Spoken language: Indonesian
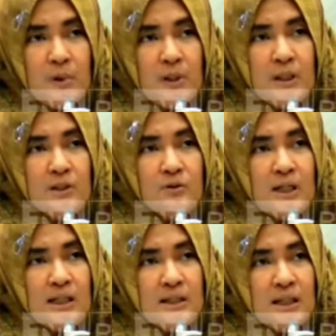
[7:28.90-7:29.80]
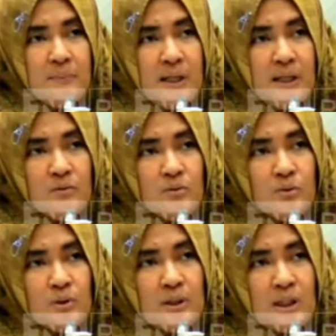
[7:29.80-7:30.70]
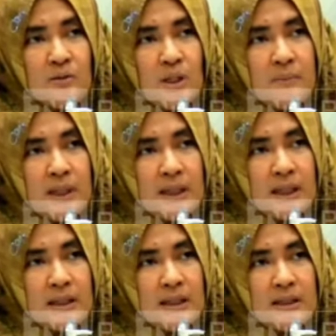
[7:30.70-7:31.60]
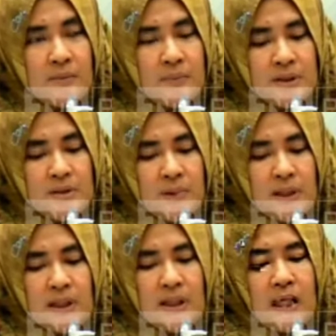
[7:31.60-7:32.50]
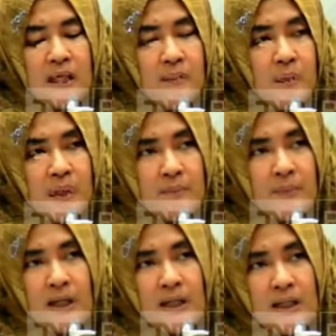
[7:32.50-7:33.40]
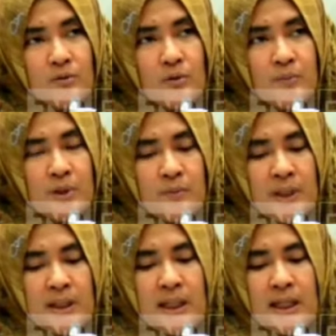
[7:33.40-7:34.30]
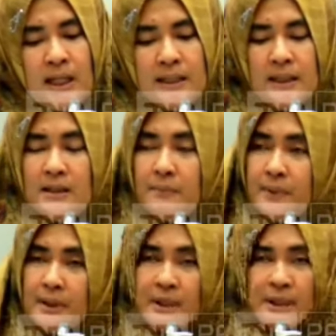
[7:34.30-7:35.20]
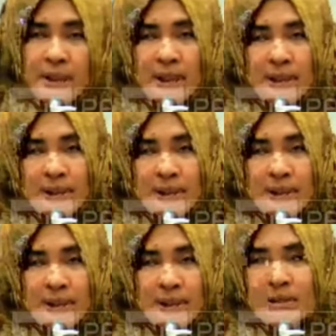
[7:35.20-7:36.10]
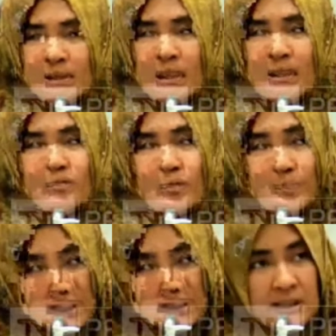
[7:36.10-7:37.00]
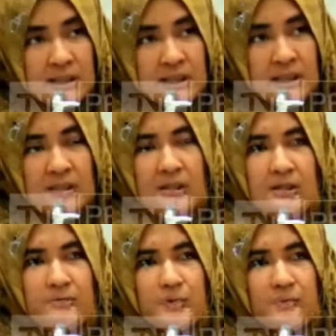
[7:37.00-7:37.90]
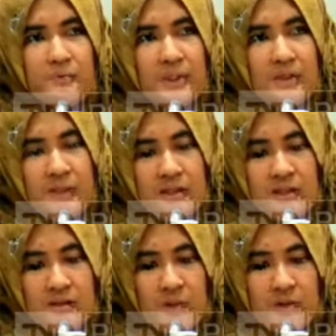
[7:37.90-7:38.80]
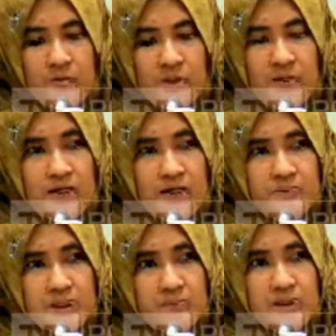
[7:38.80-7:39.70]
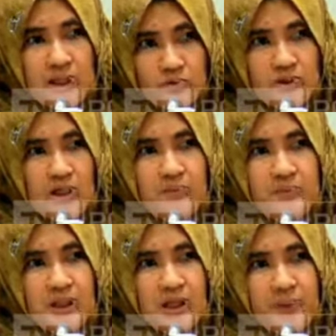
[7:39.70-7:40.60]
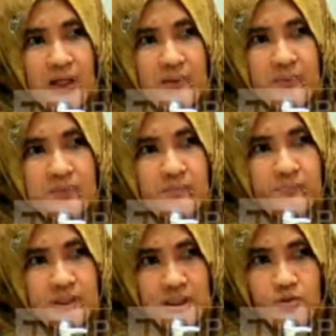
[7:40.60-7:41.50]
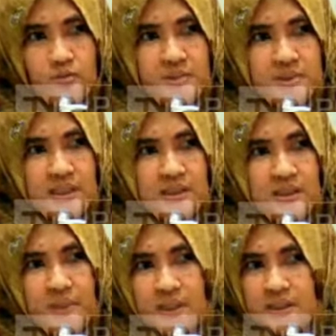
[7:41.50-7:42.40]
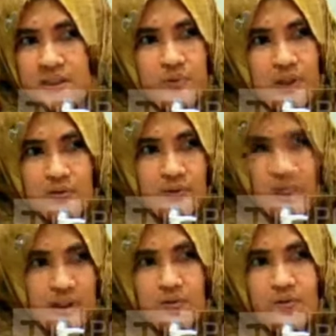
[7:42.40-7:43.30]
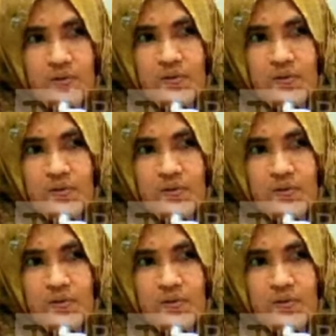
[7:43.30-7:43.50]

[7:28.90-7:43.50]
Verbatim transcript: Mungkin itu saja Pak untuk yang utama karya, tapi sebenarnya ada beberapa hal untuk BUMN yang lainnya, tapi kali ini saya cukupkan saja. Mudah-mudahan eh, utama karya bisa bertanggung jawab dengan PMN yang begitu besar ini Pak. Ini bukan uang